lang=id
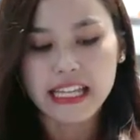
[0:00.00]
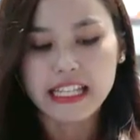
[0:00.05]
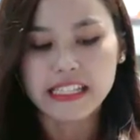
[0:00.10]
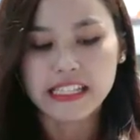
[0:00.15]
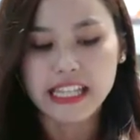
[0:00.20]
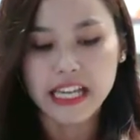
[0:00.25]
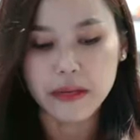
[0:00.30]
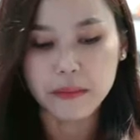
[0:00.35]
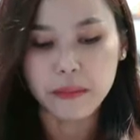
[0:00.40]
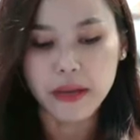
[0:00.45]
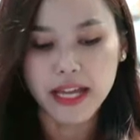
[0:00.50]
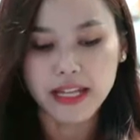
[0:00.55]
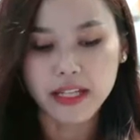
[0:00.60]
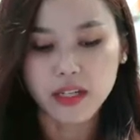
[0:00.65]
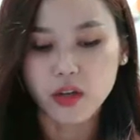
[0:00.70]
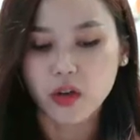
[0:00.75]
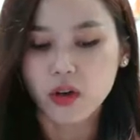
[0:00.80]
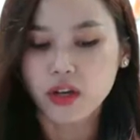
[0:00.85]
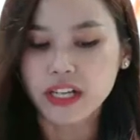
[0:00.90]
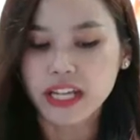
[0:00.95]

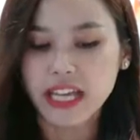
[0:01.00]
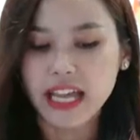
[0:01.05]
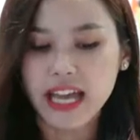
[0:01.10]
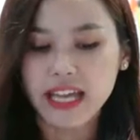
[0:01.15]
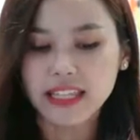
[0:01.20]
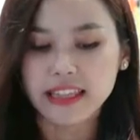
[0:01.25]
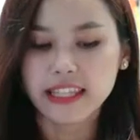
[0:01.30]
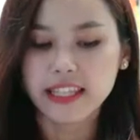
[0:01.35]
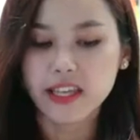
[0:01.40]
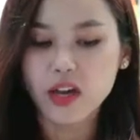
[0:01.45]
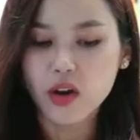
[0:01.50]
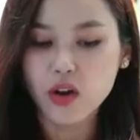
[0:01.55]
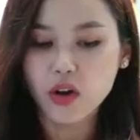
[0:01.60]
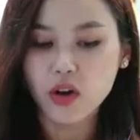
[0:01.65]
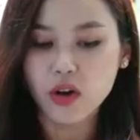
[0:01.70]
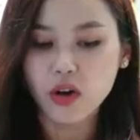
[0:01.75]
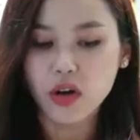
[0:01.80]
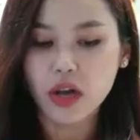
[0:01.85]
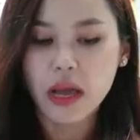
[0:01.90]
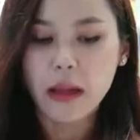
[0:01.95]
Jerman, Korea,
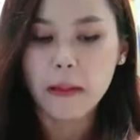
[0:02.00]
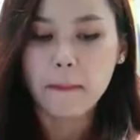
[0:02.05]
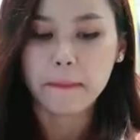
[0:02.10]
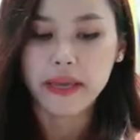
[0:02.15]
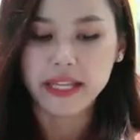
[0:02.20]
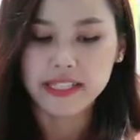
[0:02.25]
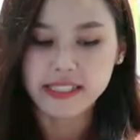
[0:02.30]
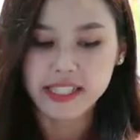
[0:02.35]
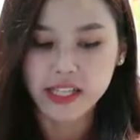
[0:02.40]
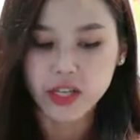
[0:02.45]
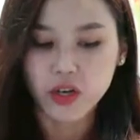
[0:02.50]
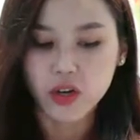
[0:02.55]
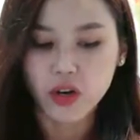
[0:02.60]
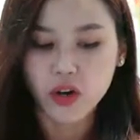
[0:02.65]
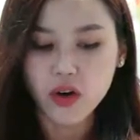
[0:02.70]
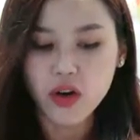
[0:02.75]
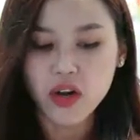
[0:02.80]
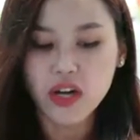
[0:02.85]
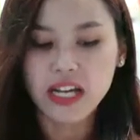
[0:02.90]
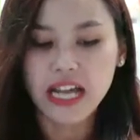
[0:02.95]
Tiongkok,
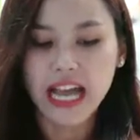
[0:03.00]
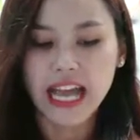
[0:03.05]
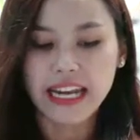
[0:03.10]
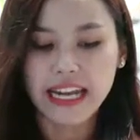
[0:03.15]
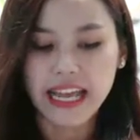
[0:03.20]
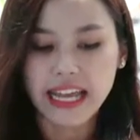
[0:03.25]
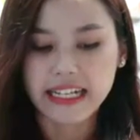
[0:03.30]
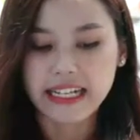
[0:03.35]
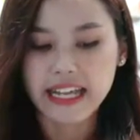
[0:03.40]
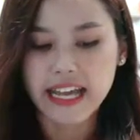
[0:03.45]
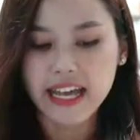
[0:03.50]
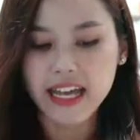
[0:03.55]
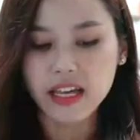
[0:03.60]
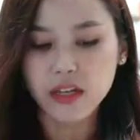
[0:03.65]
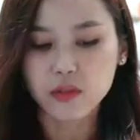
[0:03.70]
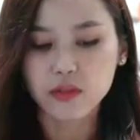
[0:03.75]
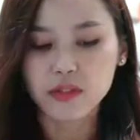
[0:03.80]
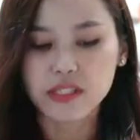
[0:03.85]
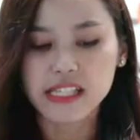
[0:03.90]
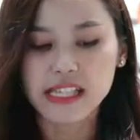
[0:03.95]
Meksiko, Kanada,
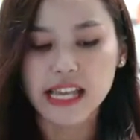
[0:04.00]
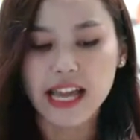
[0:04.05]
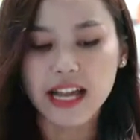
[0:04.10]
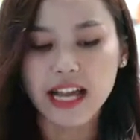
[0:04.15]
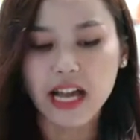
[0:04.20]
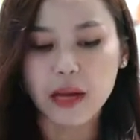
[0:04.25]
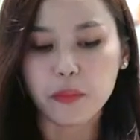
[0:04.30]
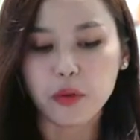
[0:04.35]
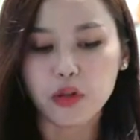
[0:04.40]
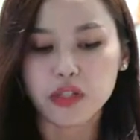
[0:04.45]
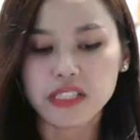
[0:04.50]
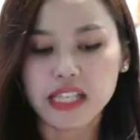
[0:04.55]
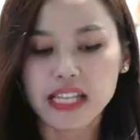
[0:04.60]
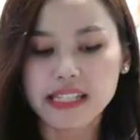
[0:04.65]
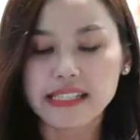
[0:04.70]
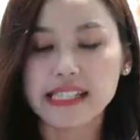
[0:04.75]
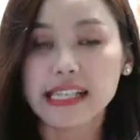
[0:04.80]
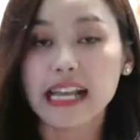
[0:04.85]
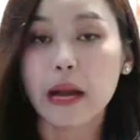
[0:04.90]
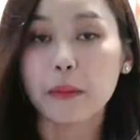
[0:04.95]
Rusia, Kamboja,
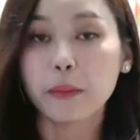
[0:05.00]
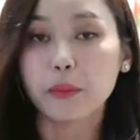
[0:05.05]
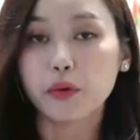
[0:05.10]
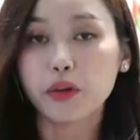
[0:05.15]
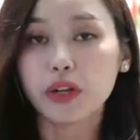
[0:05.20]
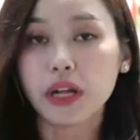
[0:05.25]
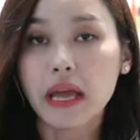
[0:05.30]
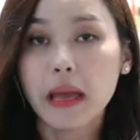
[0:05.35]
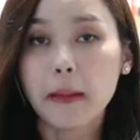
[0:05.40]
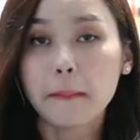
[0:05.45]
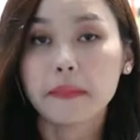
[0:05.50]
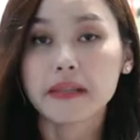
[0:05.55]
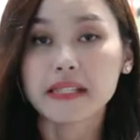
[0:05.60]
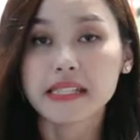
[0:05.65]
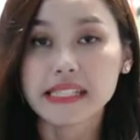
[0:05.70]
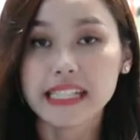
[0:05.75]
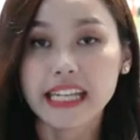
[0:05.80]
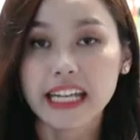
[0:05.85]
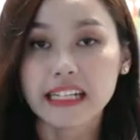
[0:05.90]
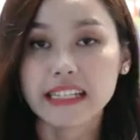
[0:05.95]
Singapura,
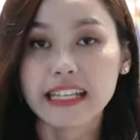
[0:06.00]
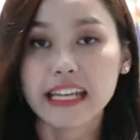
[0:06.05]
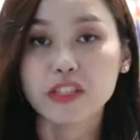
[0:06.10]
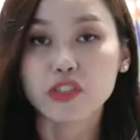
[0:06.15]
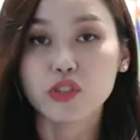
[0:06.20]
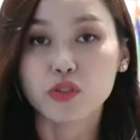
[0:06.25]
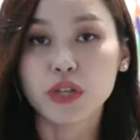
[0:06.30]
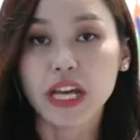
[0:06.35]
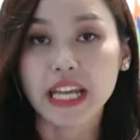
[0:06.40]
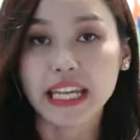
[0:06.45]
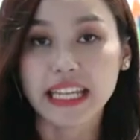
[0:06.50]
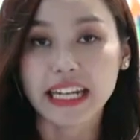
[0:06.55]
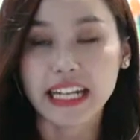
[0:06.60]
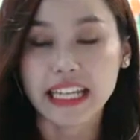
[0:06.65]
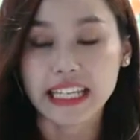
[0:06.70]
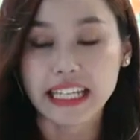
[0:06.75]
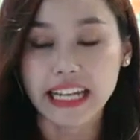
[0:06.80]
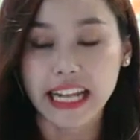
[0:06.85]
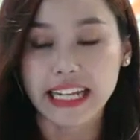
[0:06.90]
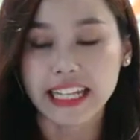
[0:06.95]
Mesir, dan juga
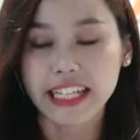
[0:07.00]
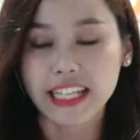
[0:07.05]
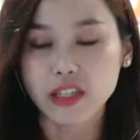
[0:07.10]
Iran.